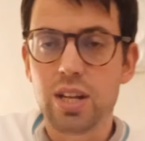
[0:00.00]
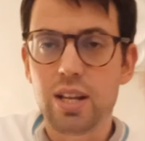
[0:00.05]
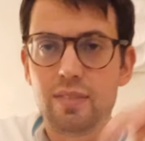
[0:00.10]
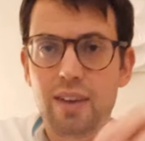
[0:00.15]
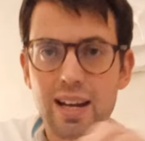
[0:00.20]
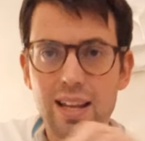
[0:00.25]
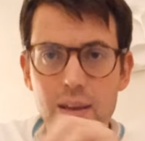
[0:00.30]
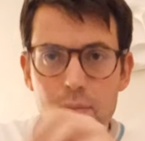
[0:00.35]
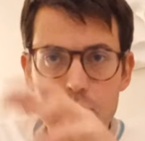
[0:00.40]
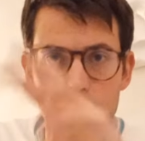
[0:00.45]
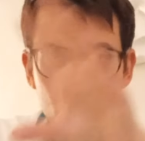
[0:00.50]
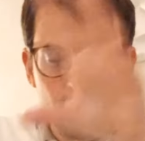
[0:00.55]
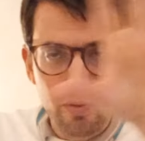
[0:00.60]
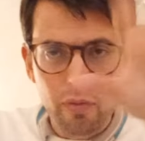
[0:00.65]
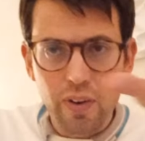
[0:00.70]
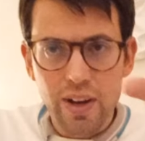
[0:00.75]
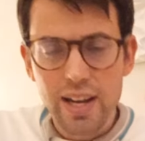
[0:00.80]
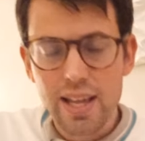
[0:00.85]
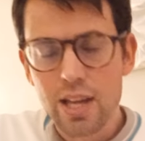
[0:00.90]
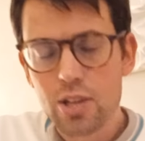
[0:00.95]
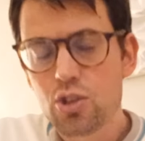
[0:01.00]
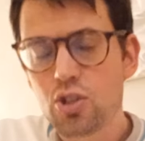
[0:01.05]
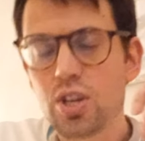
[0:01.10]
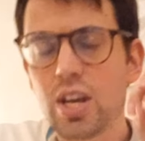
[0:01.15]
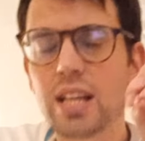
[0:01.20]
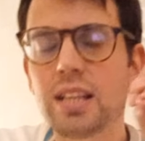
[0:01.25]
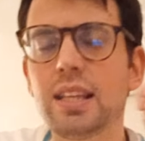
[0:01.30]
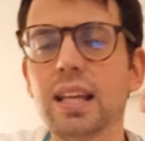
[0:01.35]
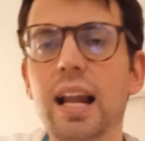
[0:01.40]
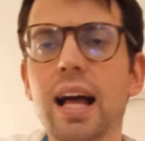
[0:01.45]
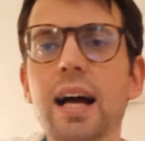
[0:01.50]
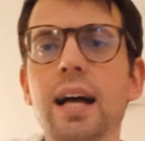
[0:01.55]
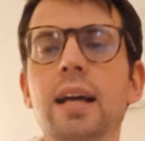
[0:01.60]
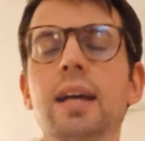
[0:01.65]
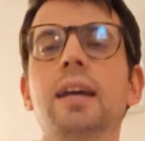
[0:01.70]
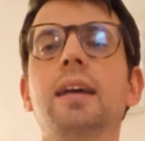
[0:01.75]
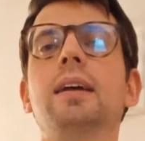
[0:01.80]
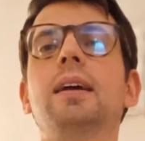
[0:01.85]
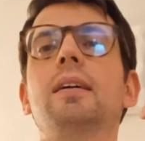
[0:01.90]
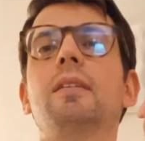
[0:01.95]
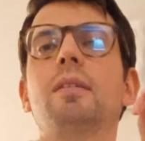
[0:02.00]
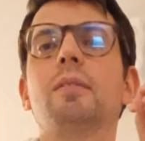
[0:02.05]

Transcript: le varie bufale, eccetera,